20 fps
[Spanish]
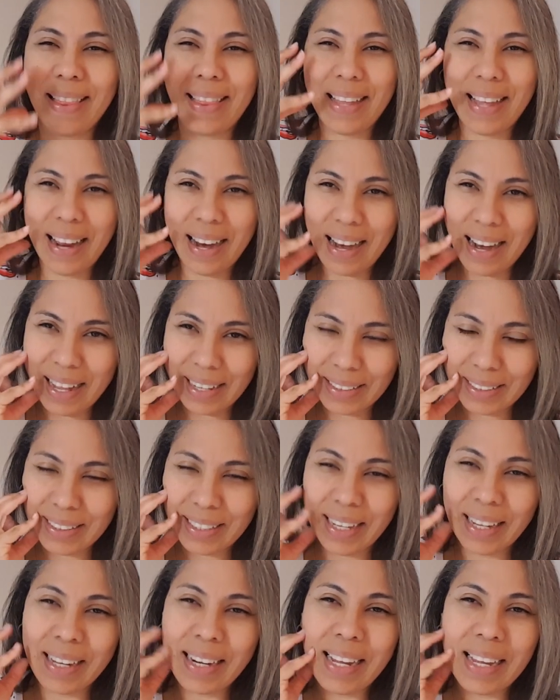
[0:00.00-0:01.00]
de la
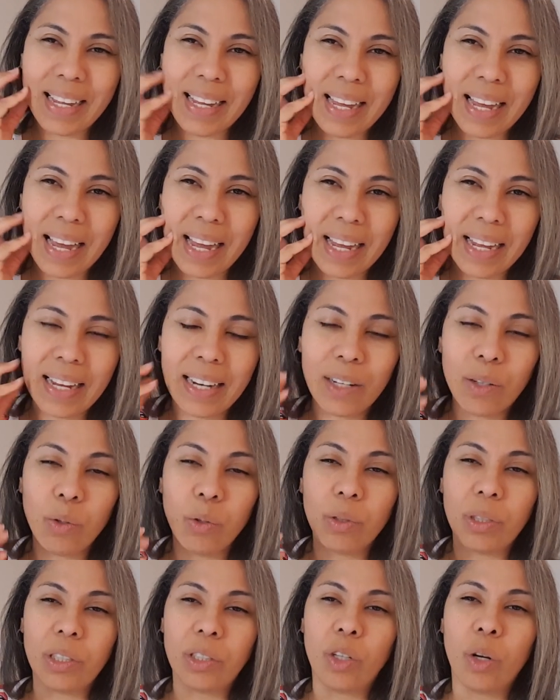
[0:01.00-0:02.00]
sangre y en el
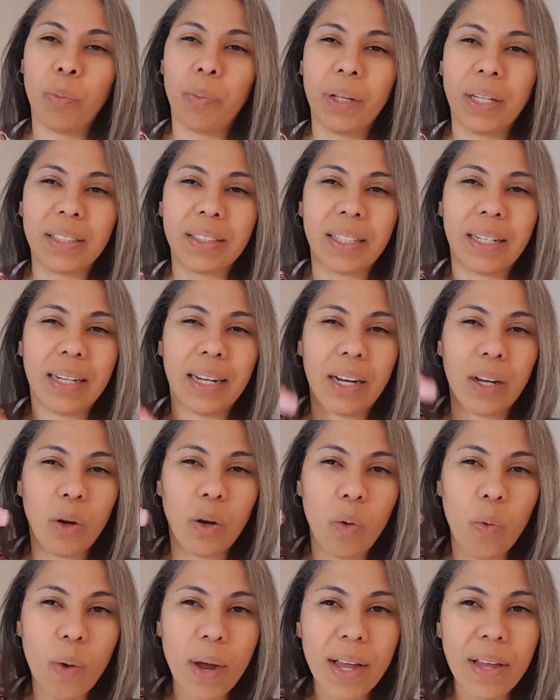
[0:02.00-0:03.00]
cutis. Lo puede hacer en el
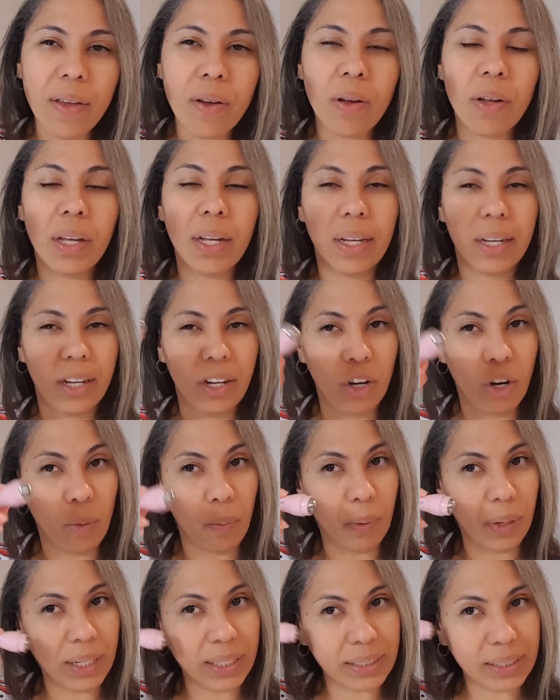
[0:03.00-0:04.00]
cuello y
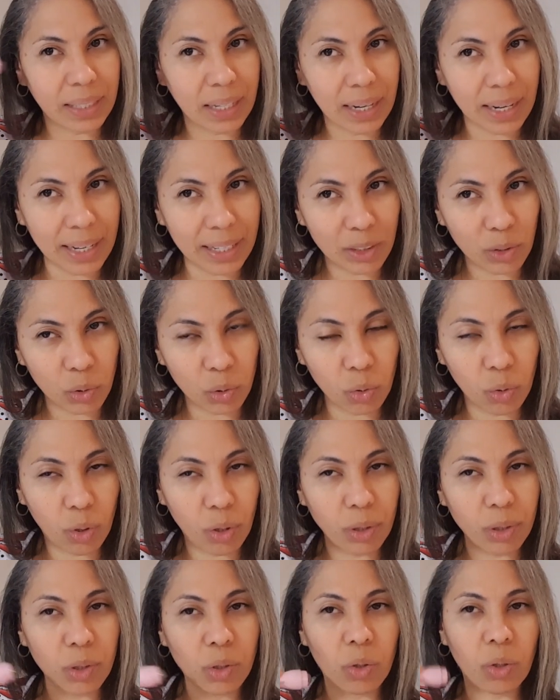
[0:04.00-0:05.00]
lo puede hacer en su
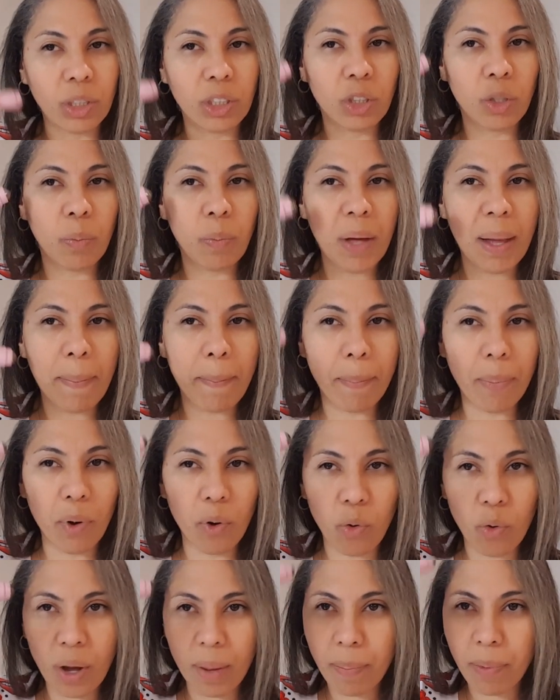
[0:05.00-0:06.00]
rostro. Eso va
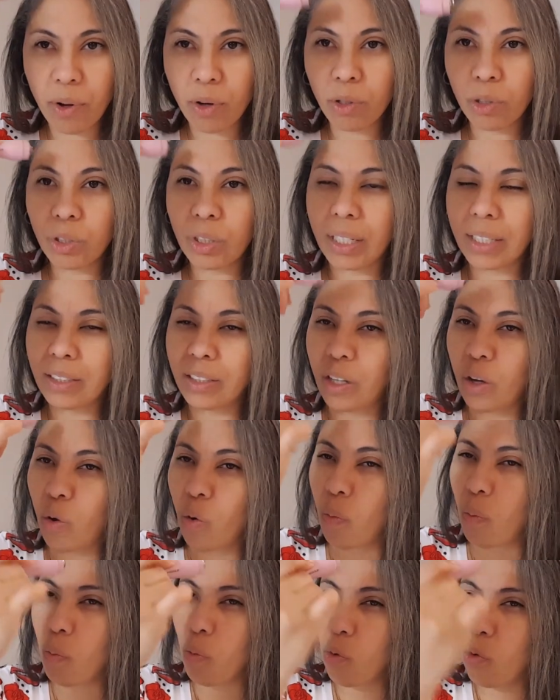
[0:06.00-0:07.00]
poco a poco. Se hace
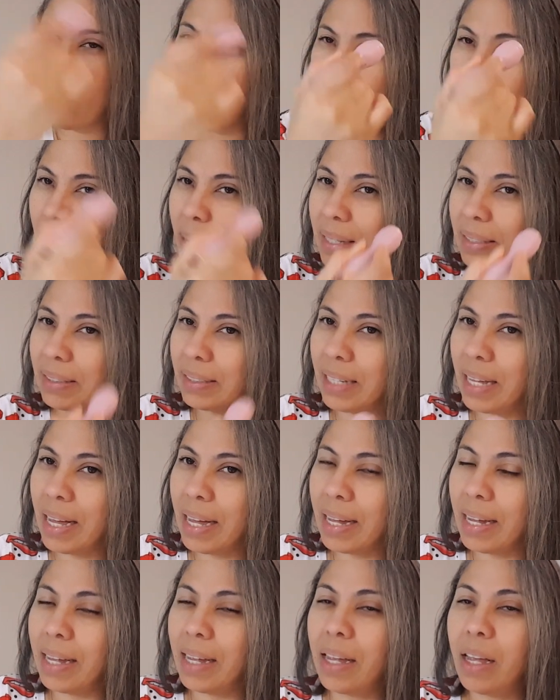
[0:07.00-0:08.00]
un buen
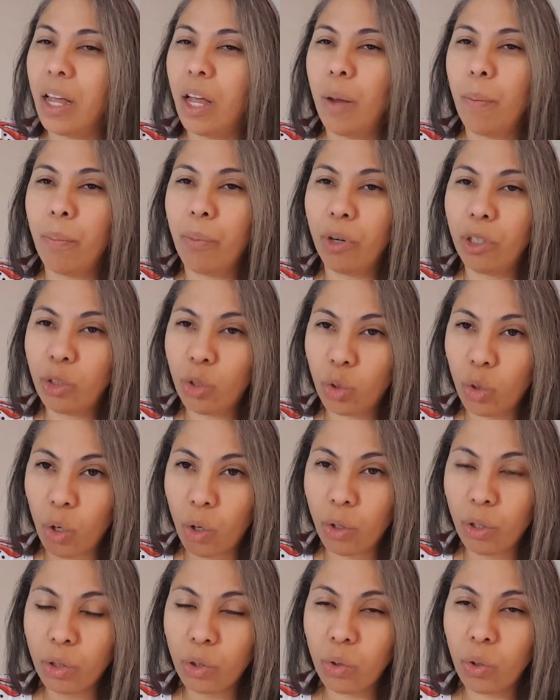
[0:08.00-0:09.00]
masaje por
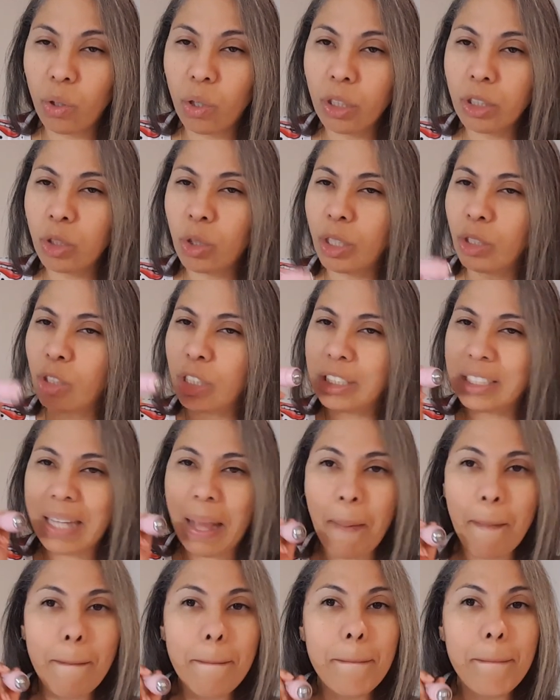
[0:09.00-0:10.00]
todo su rostro. Eso es
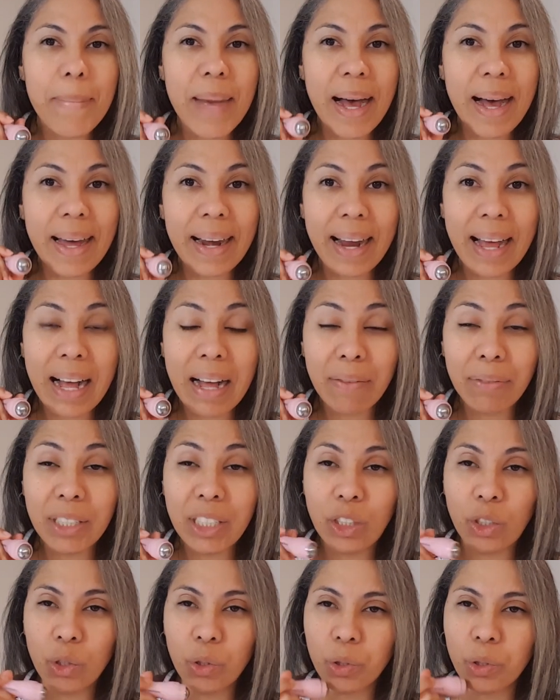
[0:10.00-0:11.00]

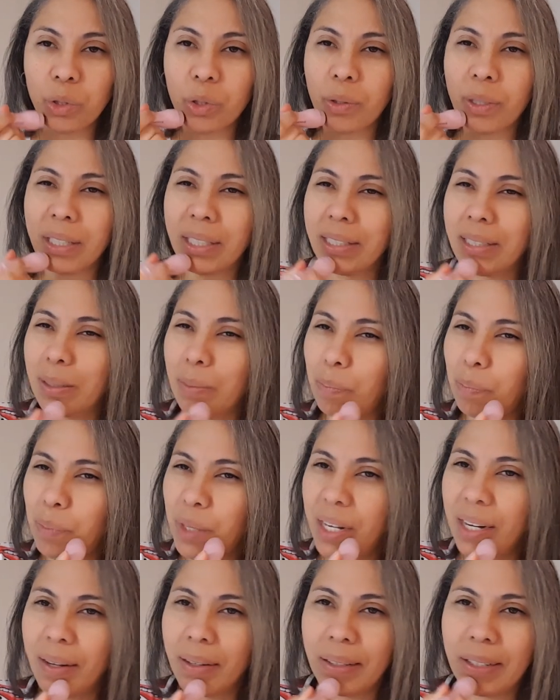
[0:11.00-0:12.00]
maravilloso. ¿eh?
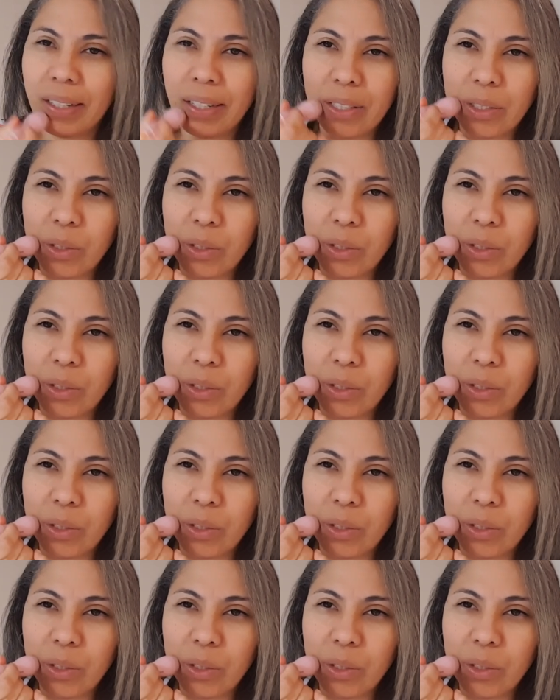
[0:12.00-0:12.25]
Mire,